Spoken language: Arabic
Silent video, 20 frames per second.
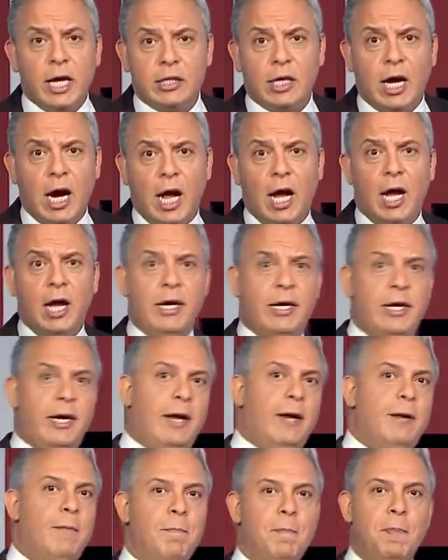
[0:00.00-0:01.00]
هترحلني
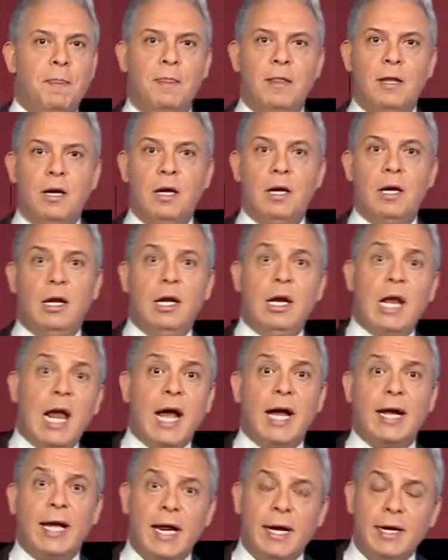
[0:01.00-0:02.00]

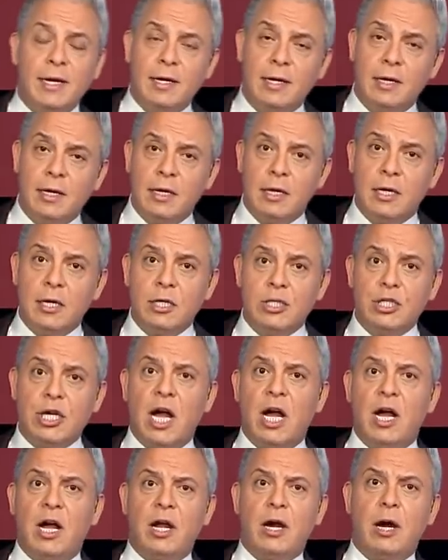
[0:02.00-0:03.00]
لكن
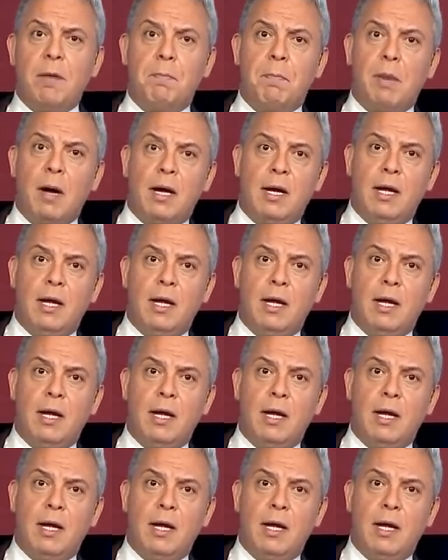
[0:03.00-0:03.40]
شاء ربك